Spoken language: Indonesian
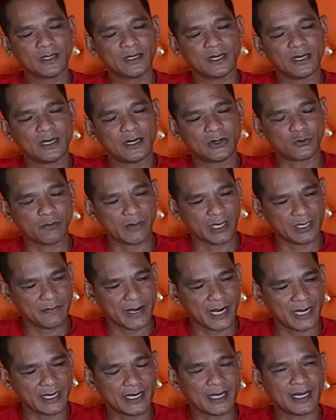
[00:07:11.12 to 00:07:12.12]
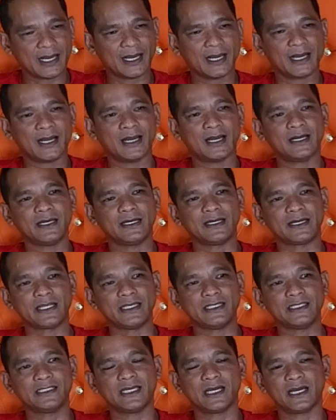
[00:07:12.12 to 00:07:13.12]
Eh, rumah ibadah, yeah.
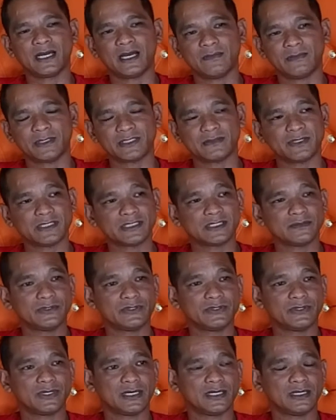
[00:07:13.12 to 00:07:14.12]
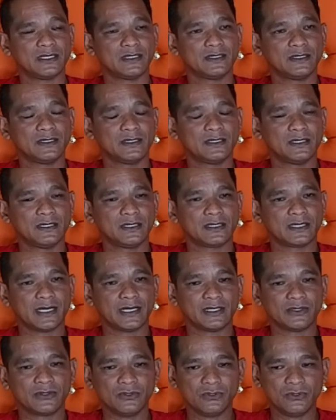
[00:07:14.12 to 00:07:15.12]
gereja, macam-macam itulah. Nah,
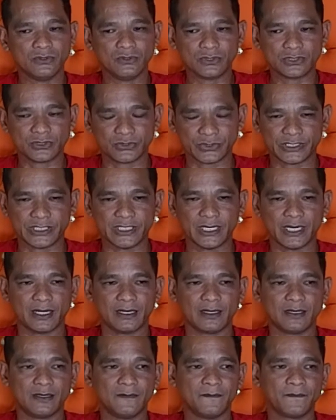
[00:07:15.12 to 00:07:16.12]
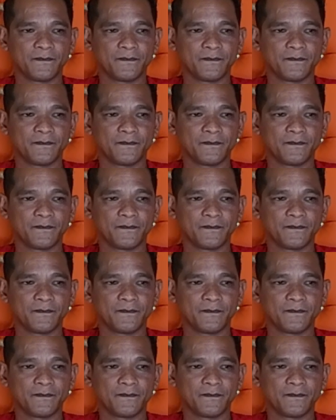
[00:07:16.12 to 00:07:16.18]
itu sosial.